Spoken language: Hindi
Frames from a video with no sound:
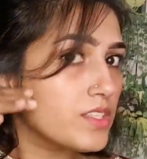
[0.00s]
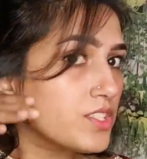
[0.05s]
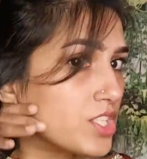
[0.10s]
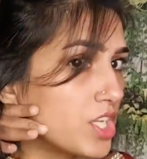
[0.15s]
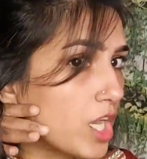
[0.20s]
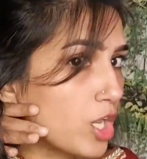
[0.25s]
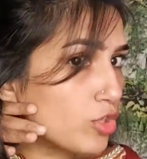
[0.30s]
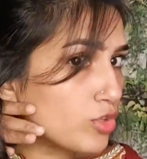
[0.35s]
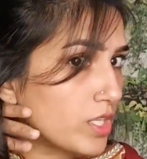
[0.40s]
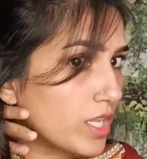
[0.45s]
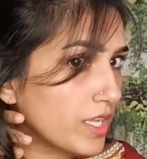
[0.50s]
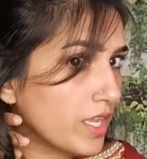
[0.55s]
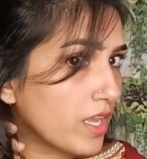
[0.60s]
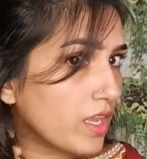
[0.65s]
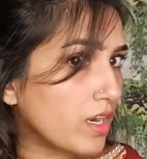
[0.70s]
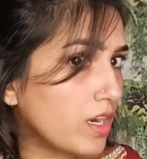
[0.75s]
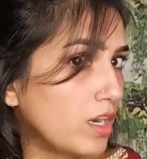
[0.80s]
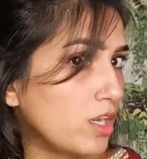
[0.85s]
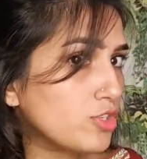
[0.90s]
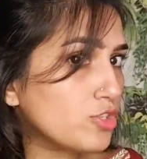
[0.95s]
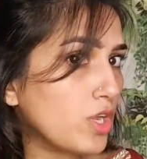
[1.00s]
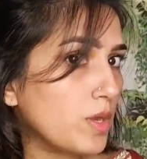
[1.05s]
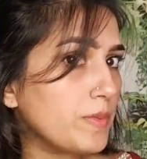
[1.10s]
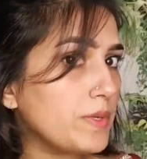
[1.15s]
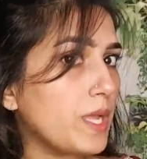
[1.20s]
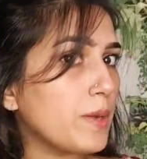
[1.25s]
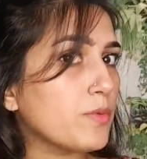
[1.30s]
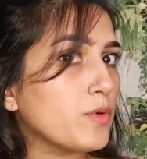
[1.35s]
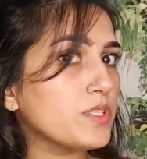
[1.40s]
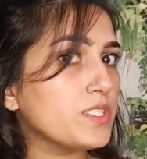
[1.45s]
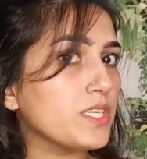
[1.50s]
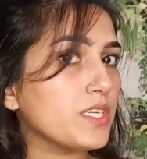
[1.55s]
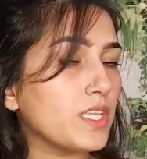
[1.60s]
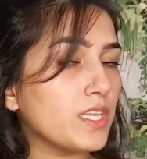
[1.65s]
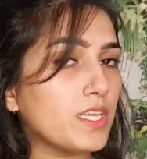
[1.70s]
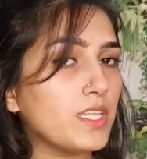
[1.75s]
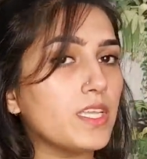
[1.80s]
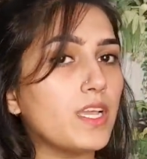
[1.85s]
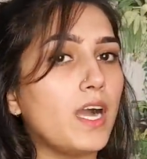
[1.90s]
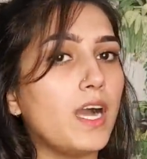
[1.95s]
चारों तरह के कर्ल जो है मैंने आपको ऐसे करके
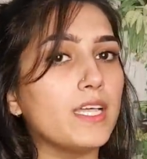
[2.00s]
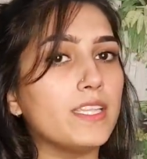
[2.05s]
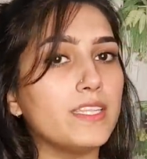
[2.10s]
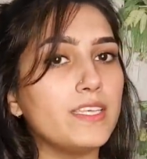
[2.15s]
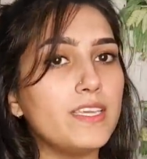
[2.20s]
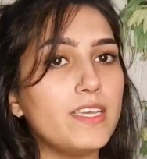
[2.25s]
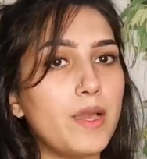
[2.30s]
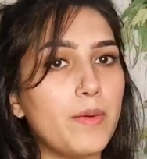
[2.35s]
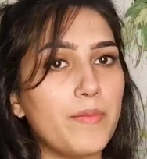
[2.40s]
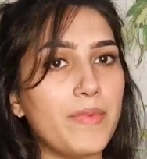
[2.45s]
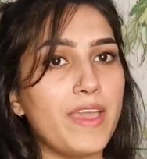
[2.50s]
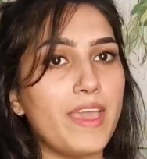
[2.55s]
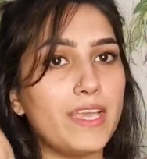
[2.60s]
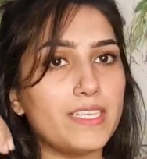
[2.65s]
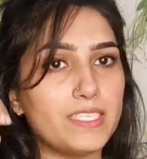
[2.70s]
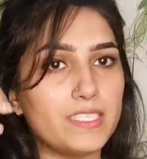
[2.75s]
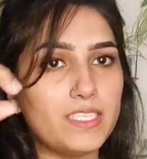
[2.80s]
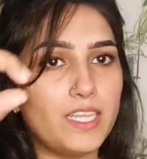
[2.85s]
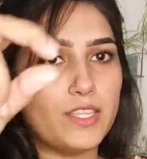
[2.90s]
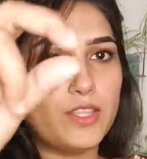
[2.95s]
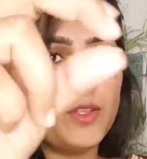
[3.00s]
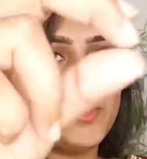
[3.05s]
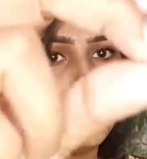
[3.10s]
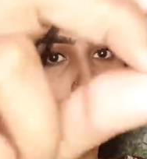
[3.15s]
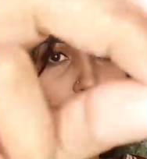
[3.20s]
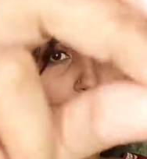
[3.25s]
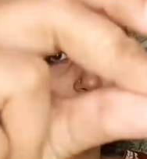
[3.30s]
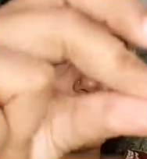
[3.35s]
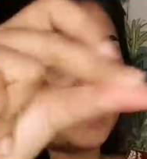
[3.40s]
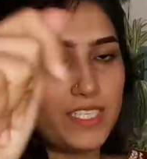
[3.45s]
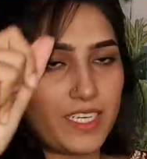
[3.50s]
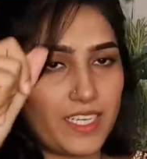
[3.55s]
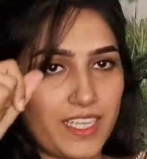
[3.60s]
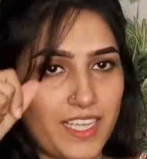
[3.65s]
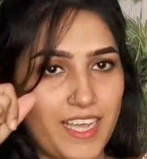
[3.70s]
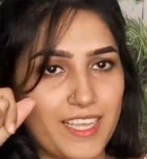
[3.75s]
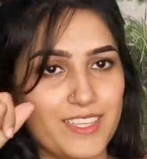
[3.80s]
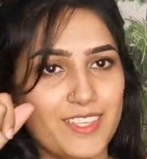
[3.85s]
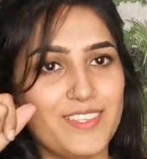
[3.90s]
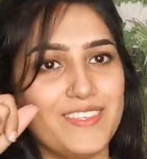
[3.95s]
दिखा दी अब मैं ऐसे जाती हूँ और ऐसे करके
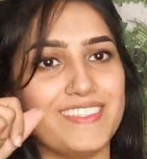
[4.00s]
आती